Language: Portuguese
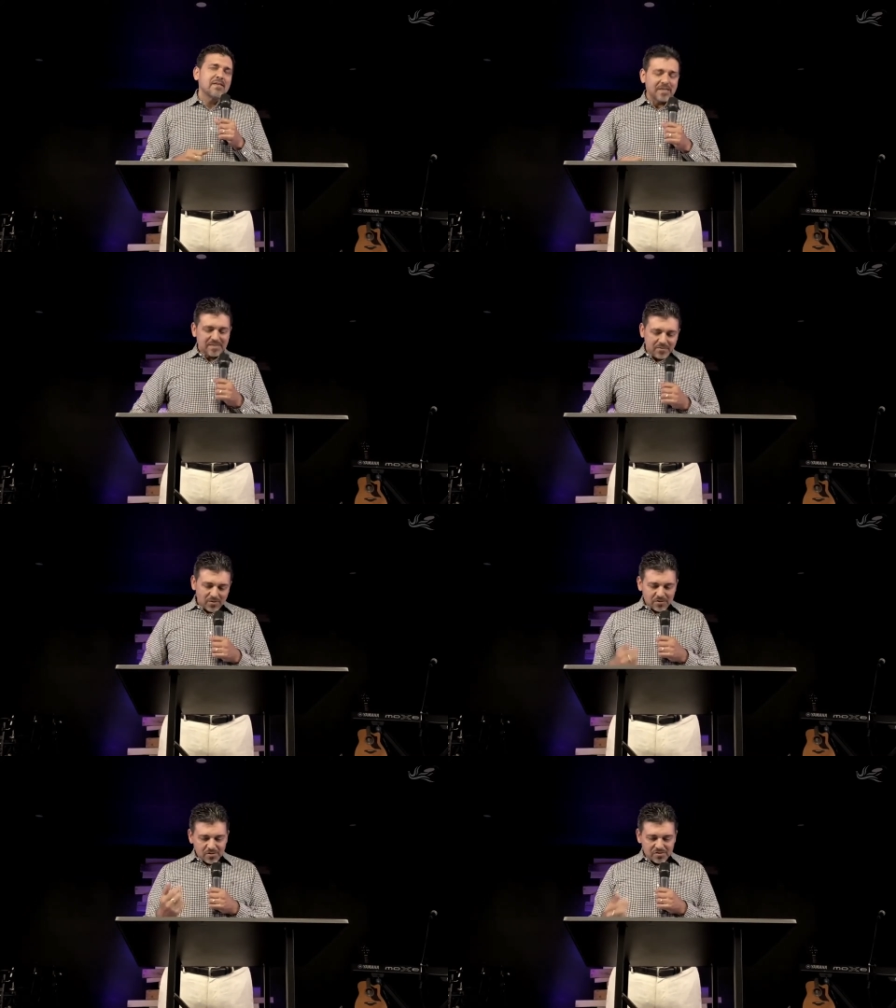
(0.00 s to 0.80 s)
E
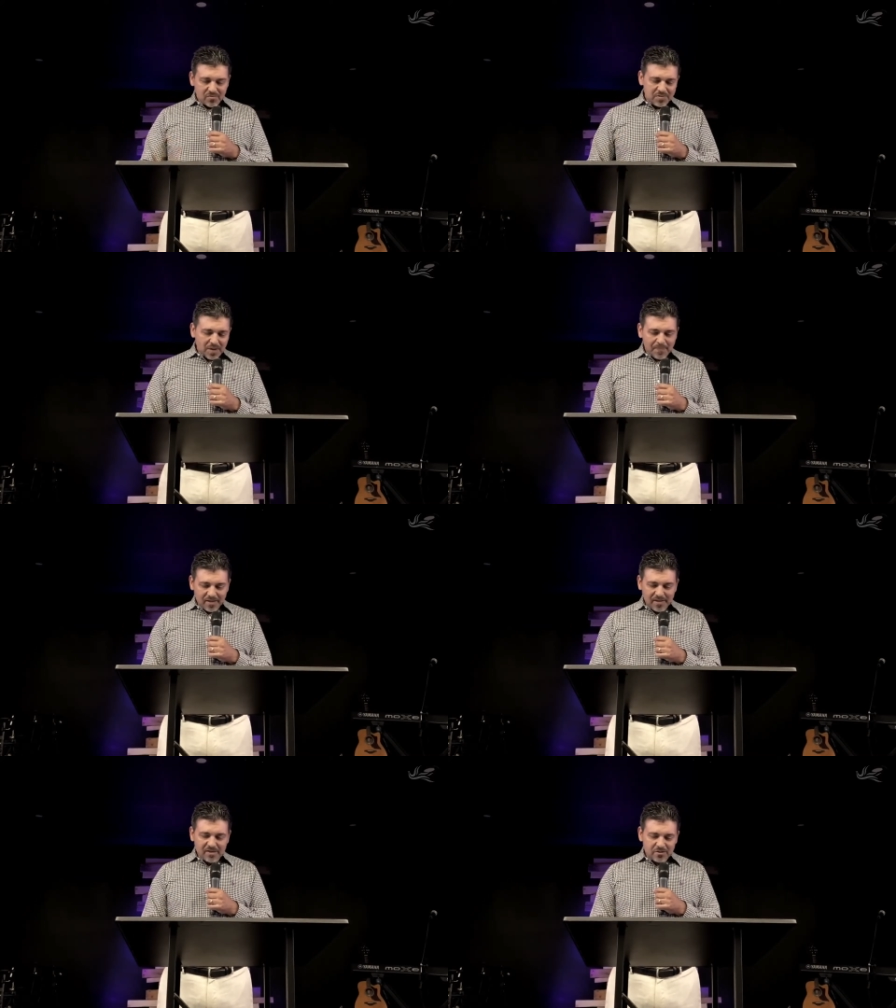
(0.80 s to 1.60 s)
nessa noite nós vamos
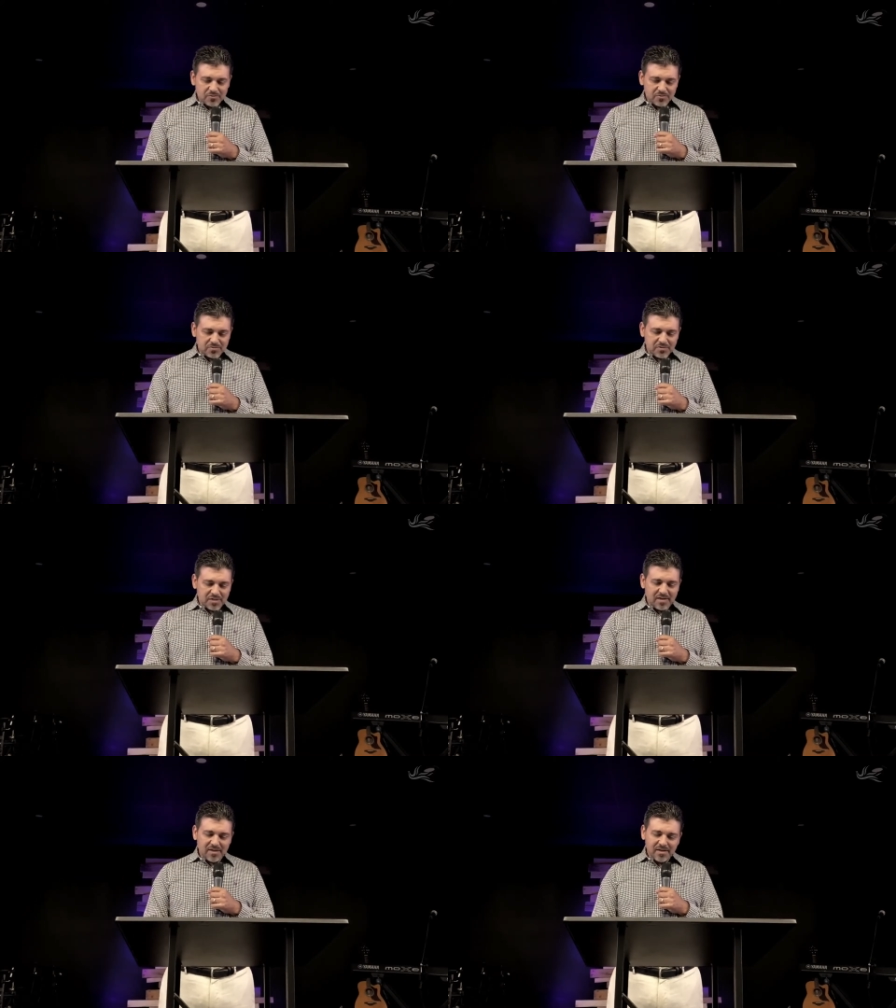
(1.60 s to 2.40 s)
aprender
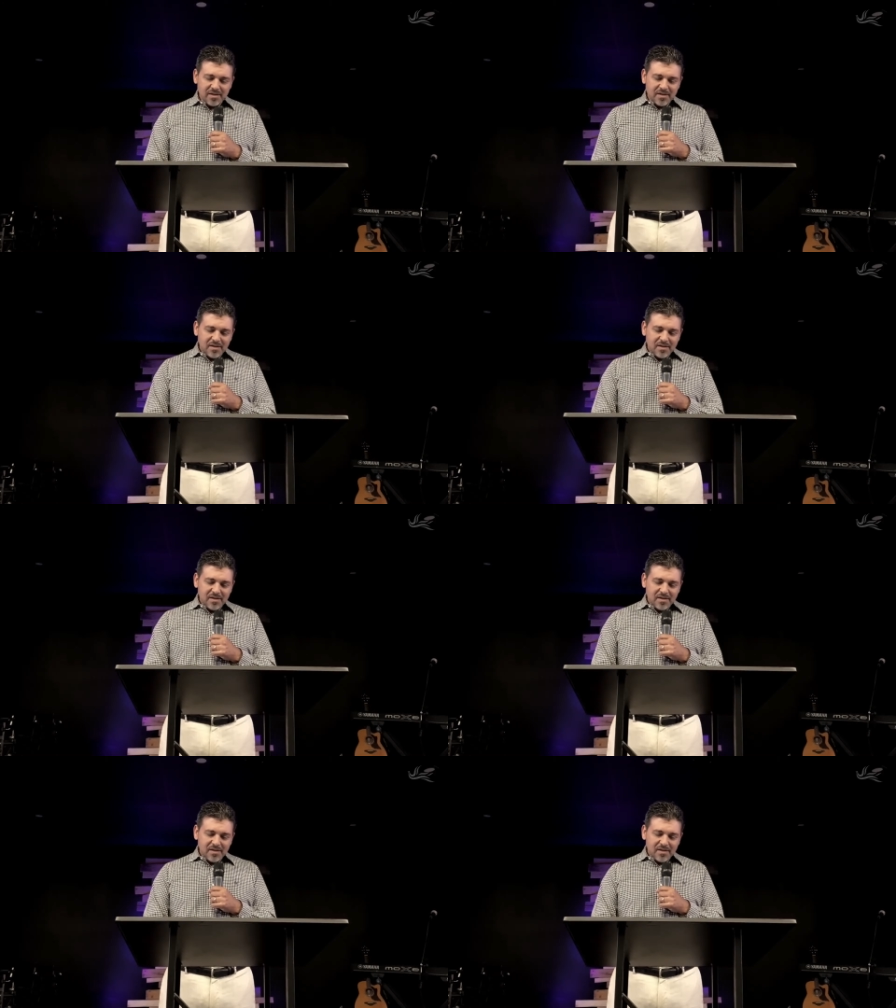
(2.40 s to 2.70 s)
juntos, né?